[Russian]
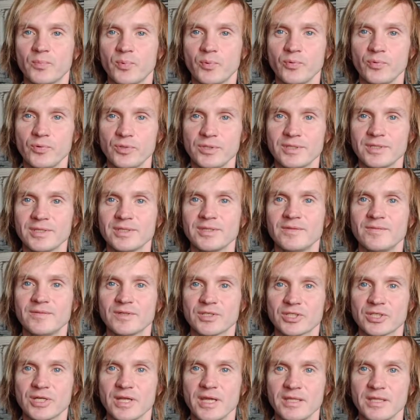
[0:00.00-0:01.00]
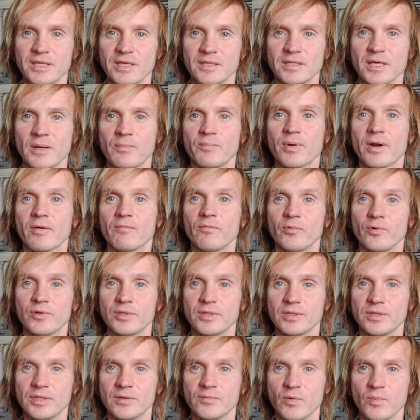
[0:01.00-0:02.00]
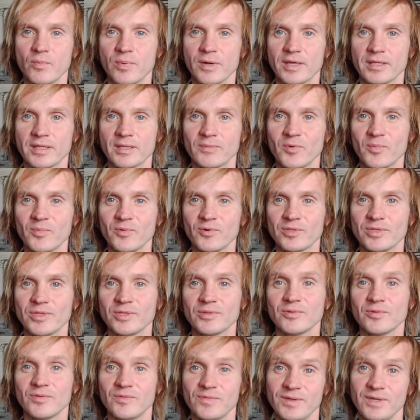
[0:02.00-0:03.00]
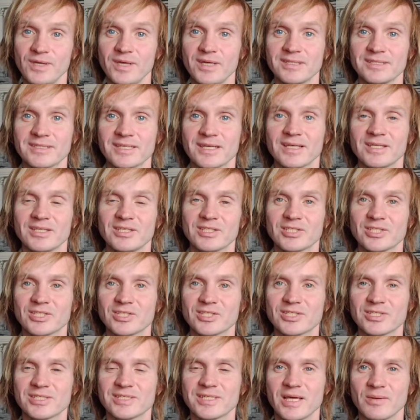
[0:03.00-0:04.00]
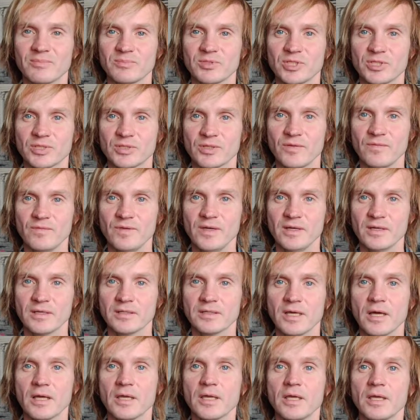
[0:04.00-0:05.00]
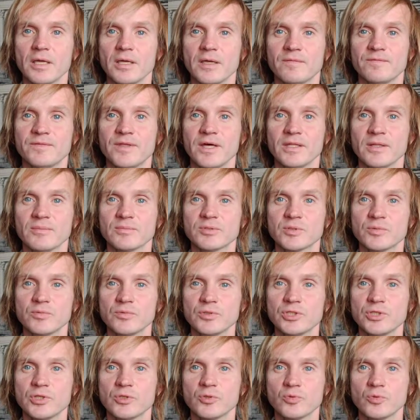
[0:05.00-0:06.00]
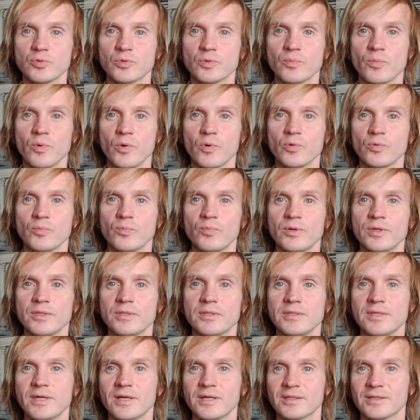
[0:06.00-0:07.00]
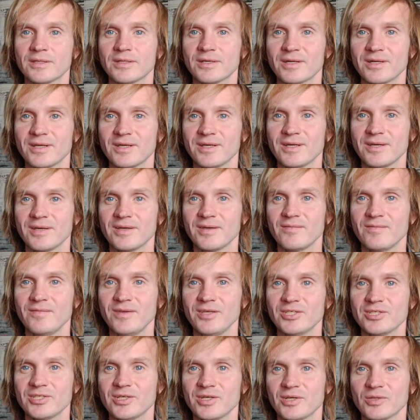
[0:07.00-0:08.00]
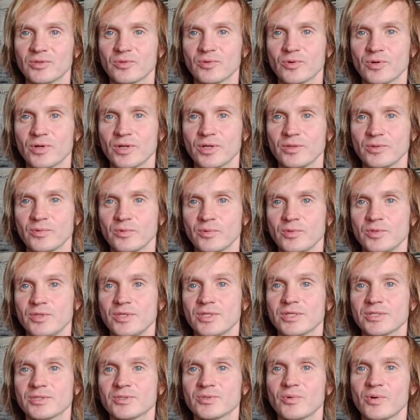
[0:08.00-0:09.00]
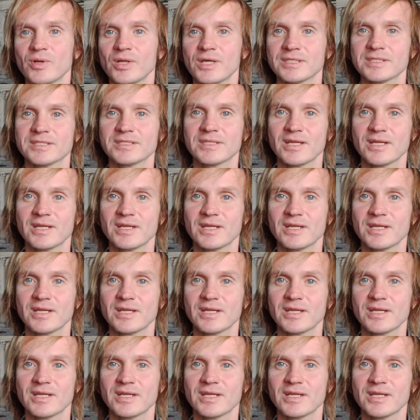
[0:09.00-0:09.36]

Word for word: путь, движение, да, проводит его по этому пути, но двигается, конечно же, сам человек, да, и в данном случае тут могут быть некоторые вещи, которые, ну, не настолько